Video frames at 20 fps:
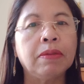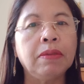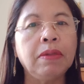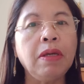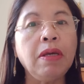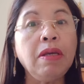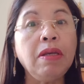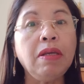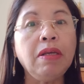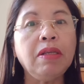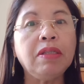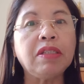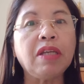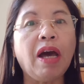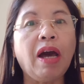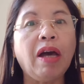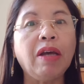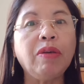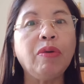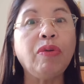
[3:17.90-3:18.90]

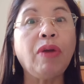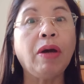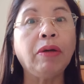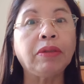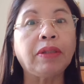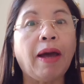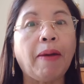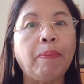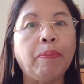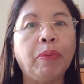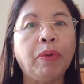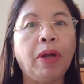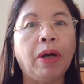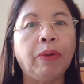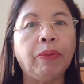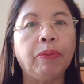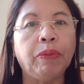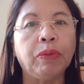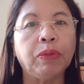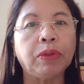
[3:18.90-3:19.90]
iisa kayo ng takbo
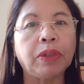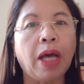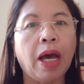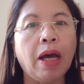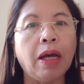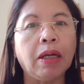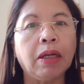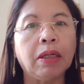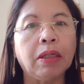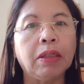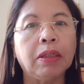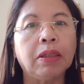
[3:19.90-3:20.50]
ng utak.